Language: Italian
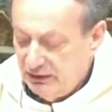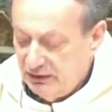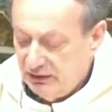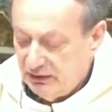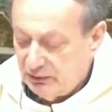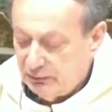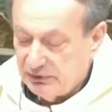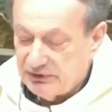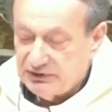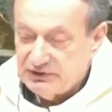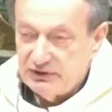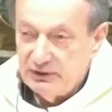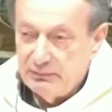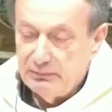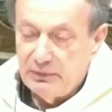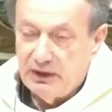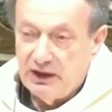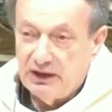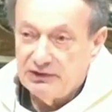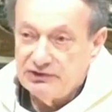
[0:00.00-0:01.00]
E queste
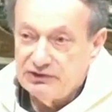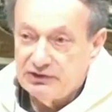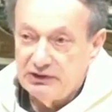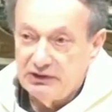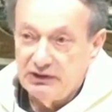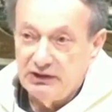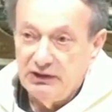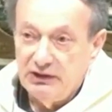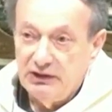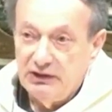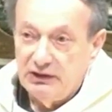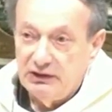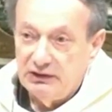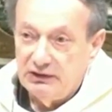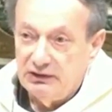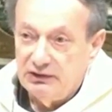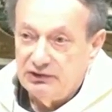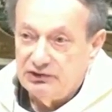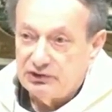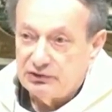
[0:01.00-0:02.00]
immagini
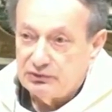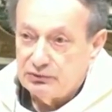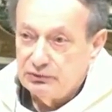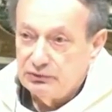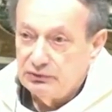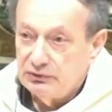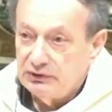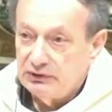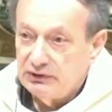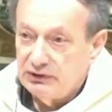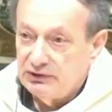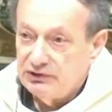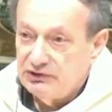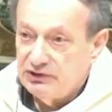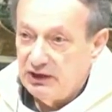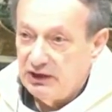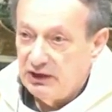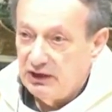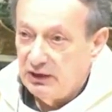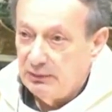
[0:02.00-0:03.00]
di Gesù che
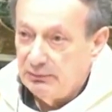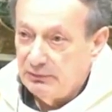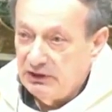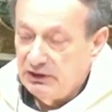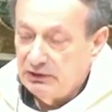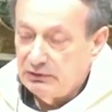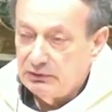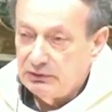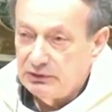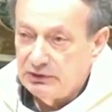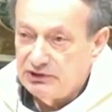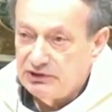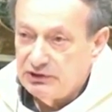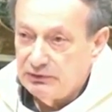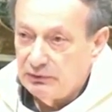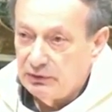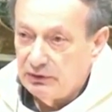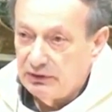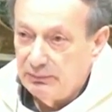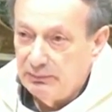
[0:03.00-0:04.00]
ci è amico, e ci
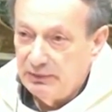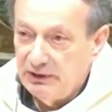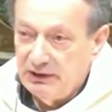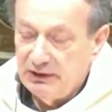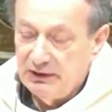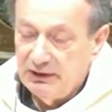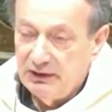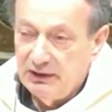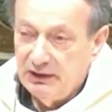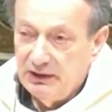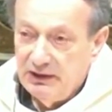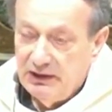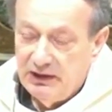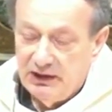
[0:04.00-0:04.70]
vuole bene,